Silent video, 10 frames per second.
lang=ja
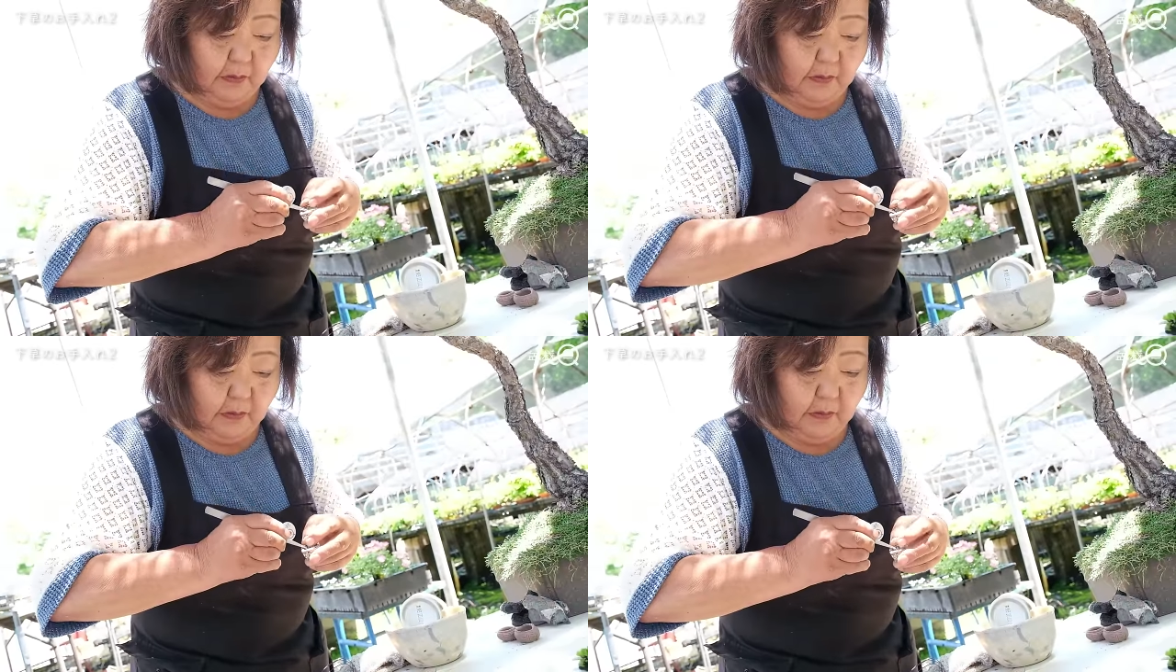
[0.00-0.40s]

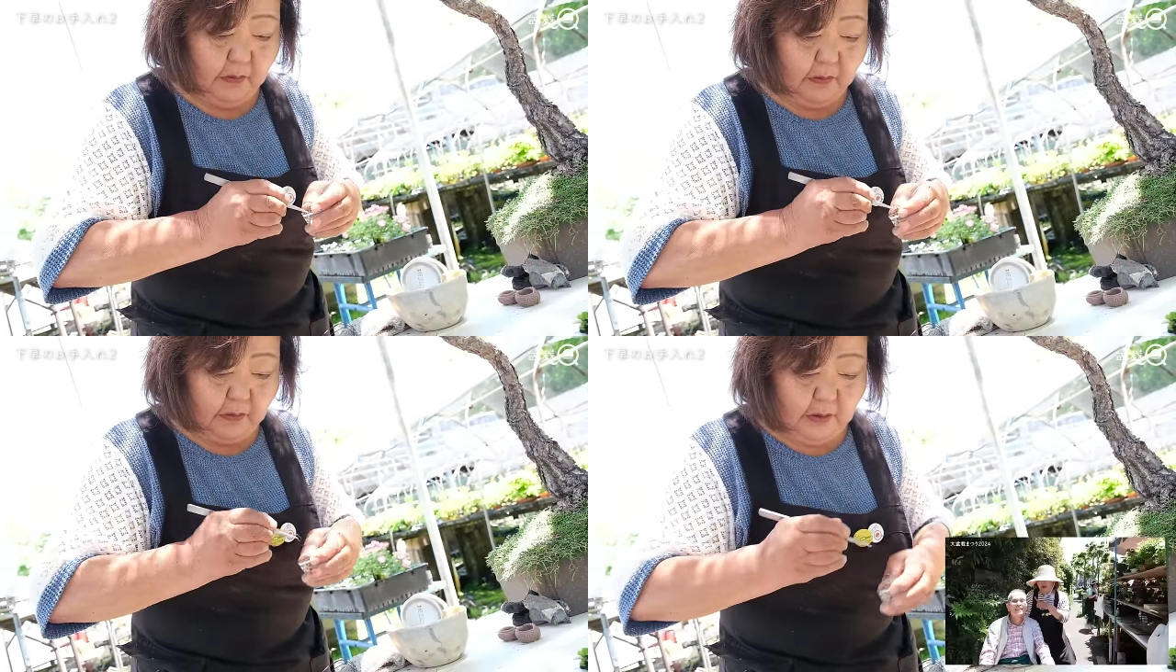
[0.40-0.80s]
しゃった
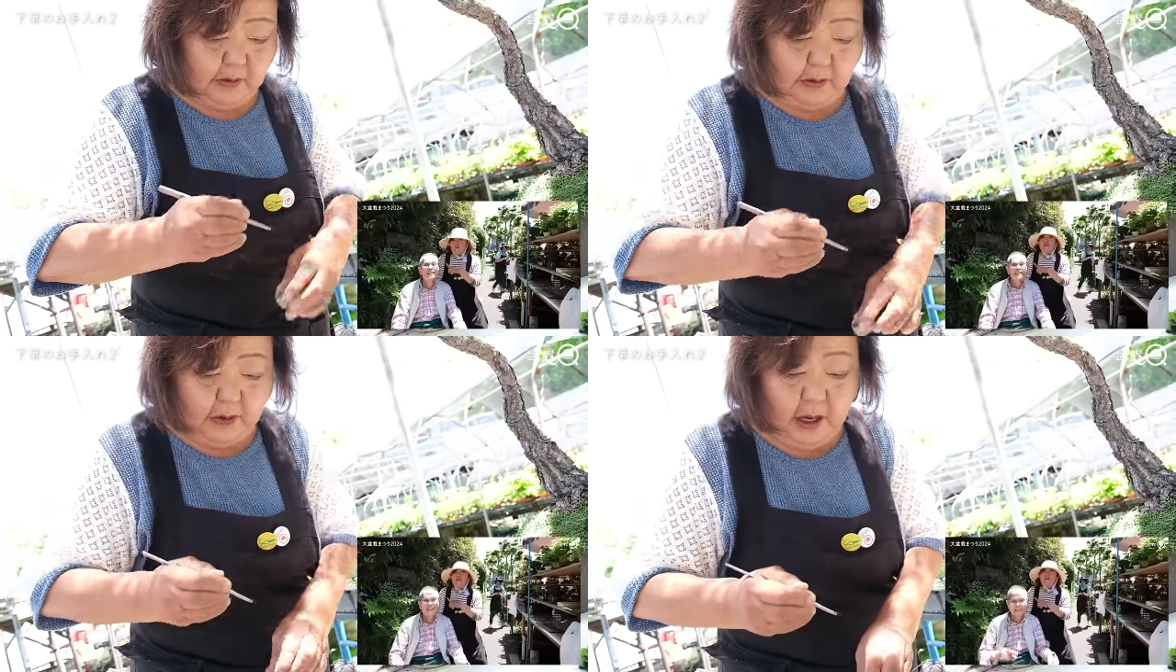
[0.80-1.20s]
方が、は
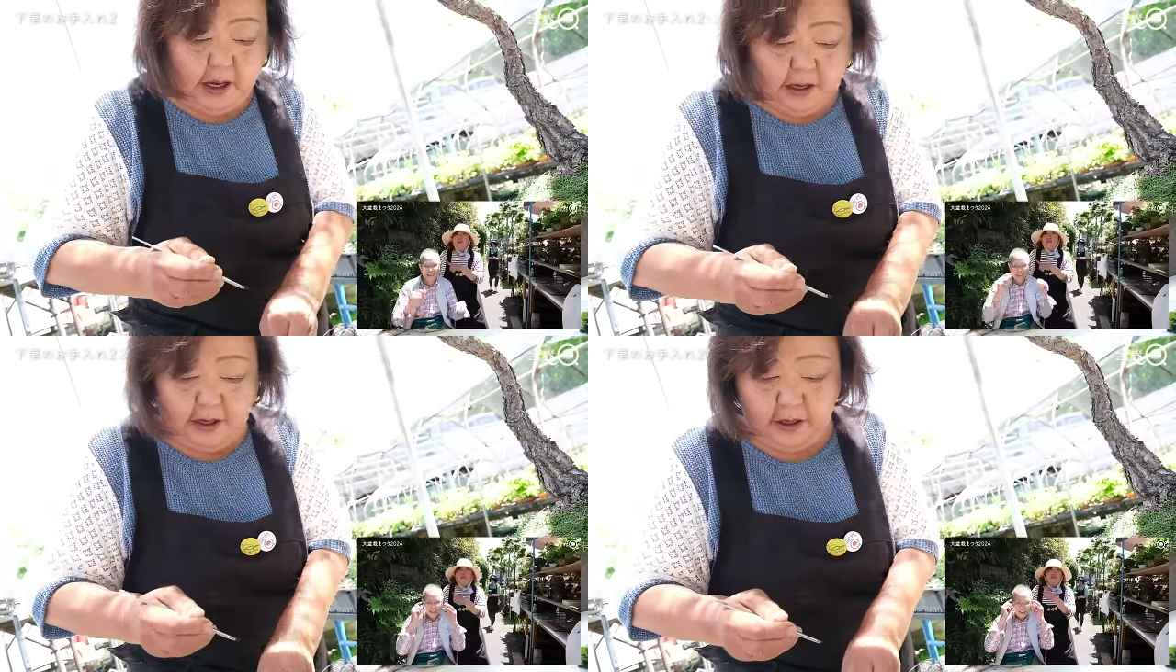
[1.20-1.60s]

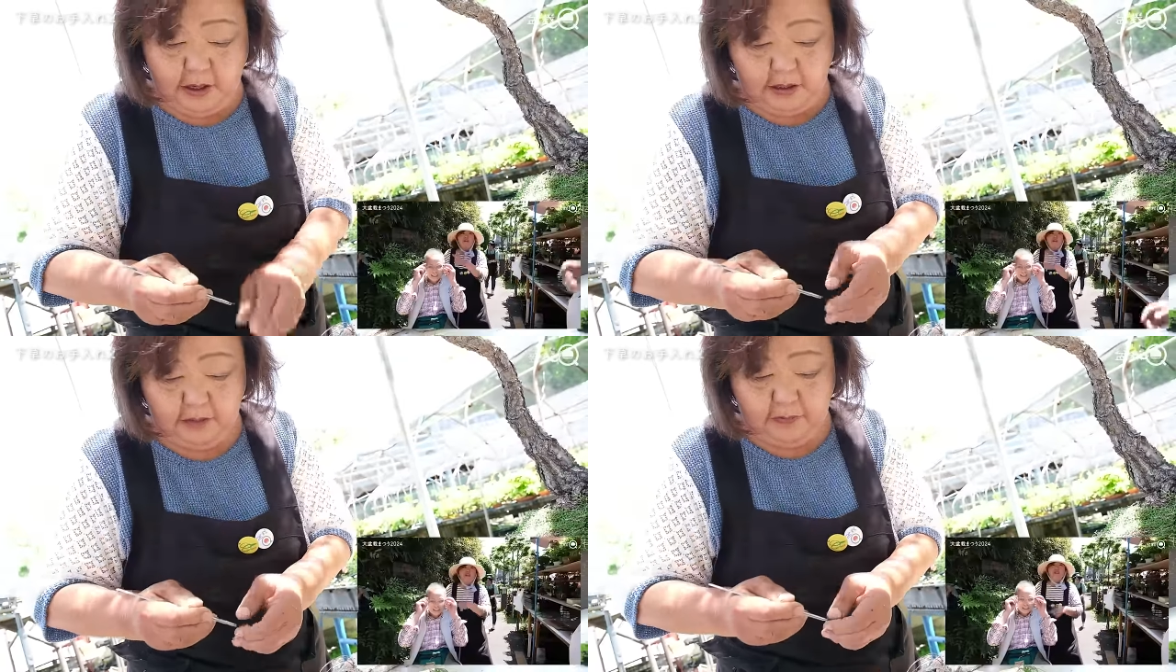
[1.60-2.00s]
いはい
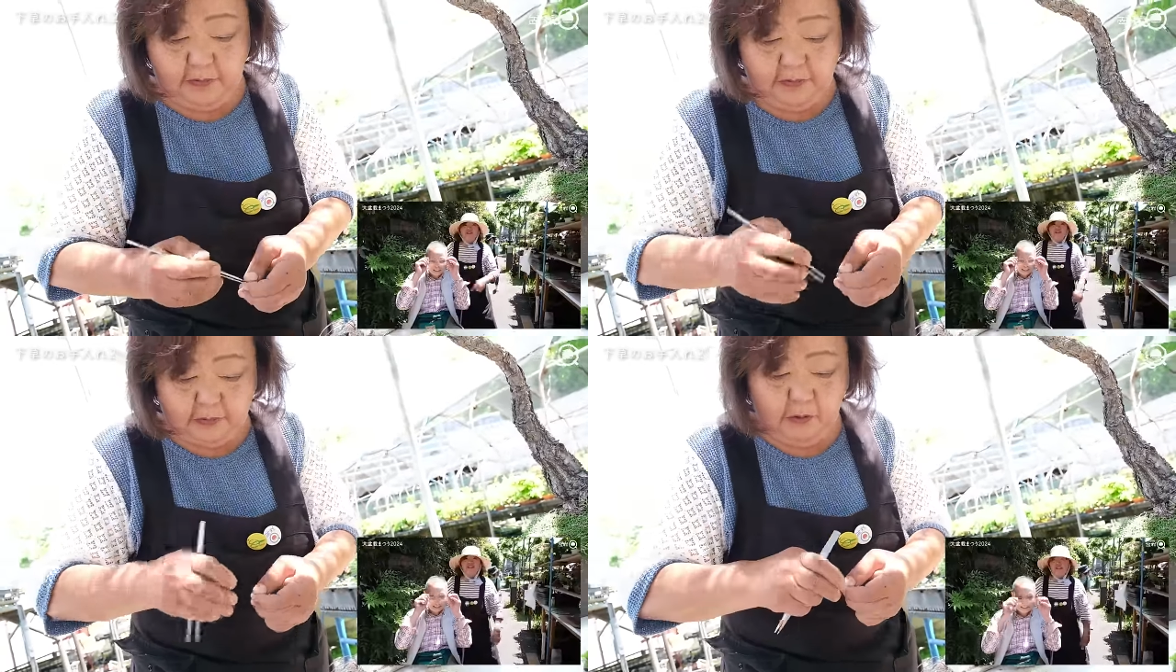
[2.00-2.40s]
はい、
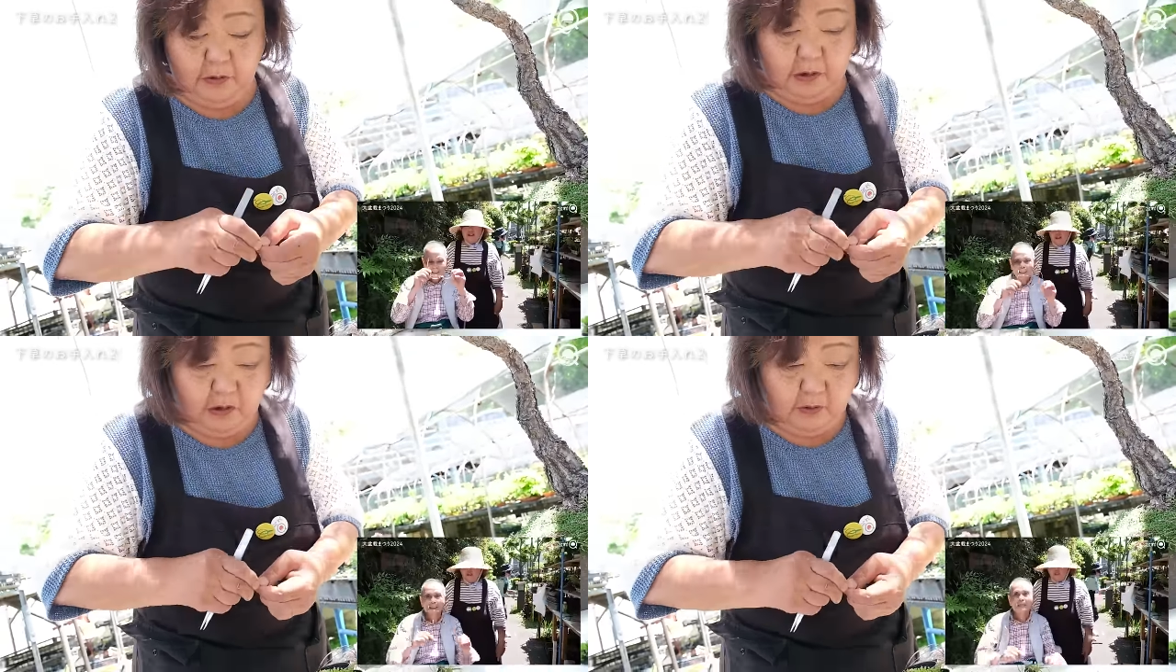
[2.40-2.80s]
お
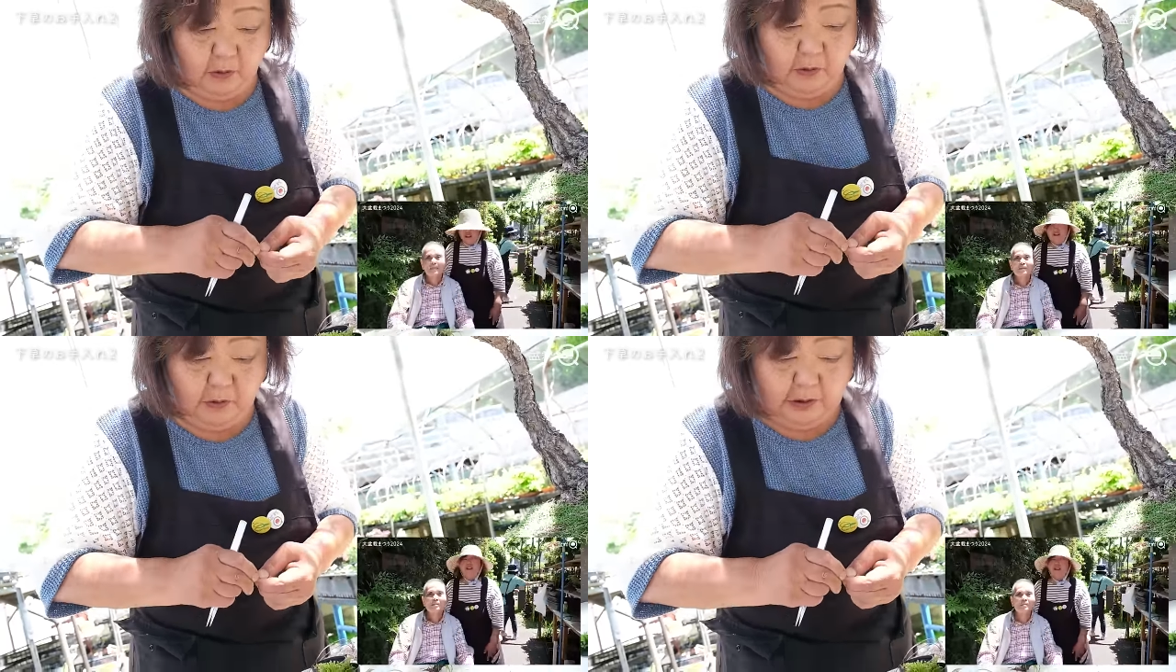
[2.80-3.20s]
富士に
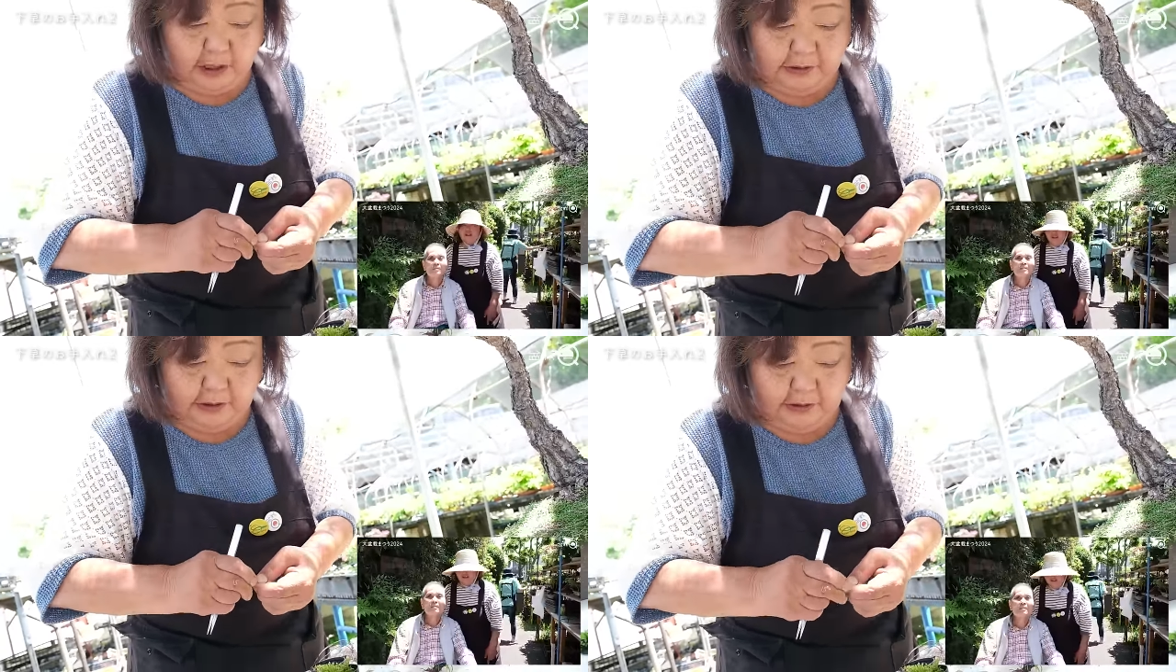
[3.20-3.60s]
も2
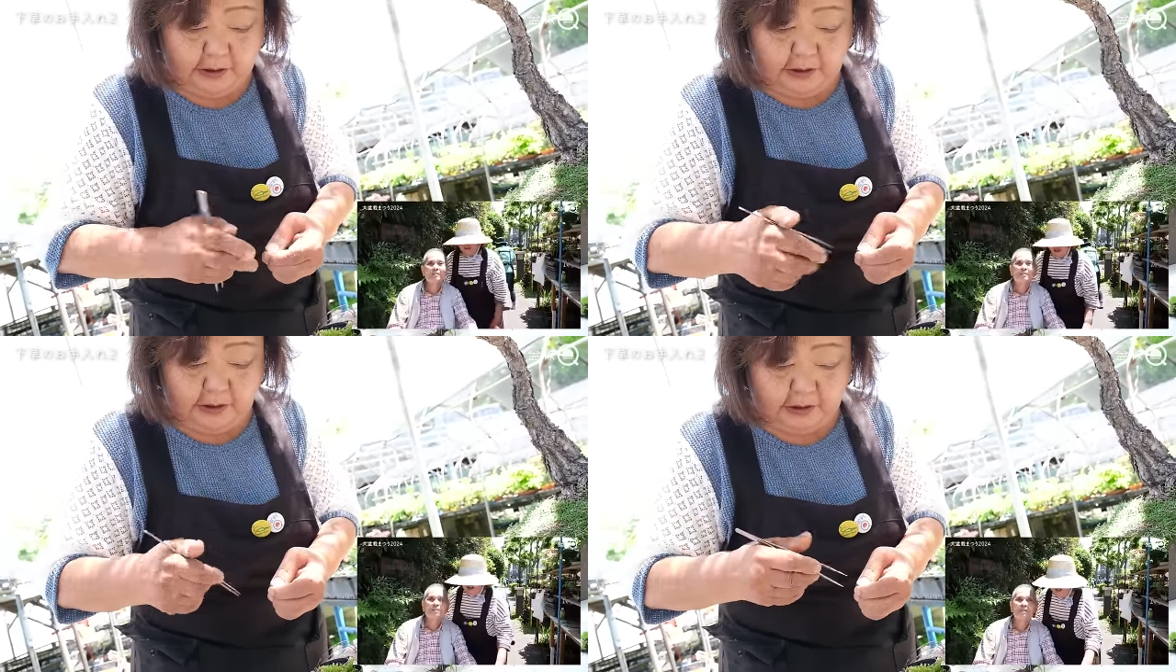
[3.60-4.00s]
日続
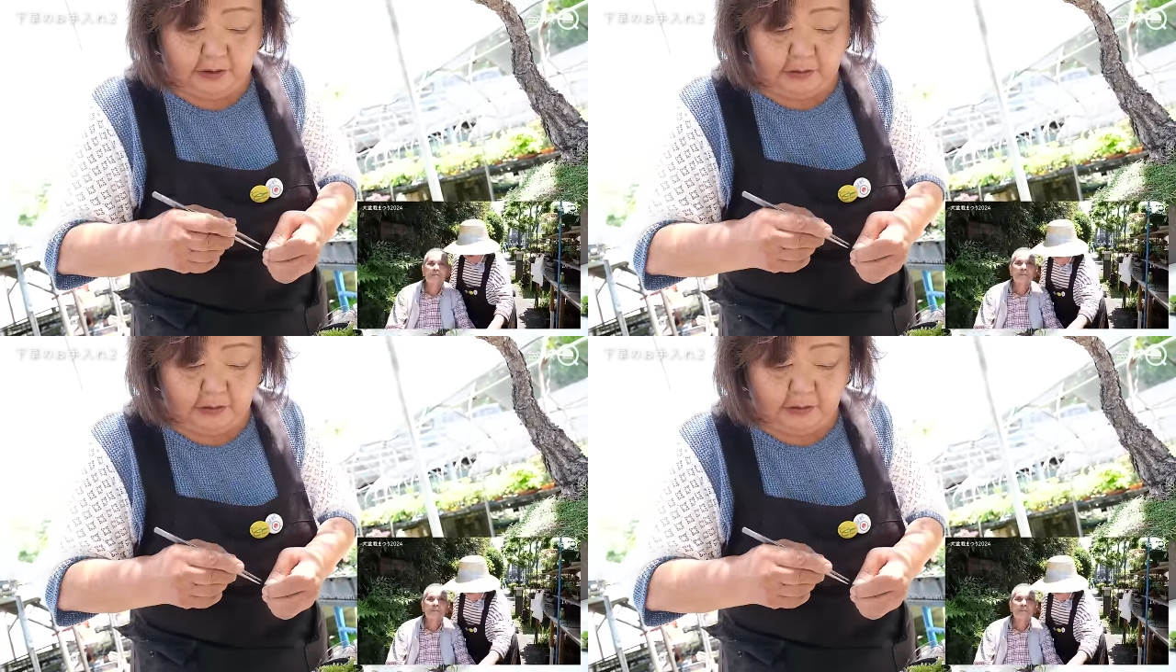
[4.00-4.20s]
けていらっしゃ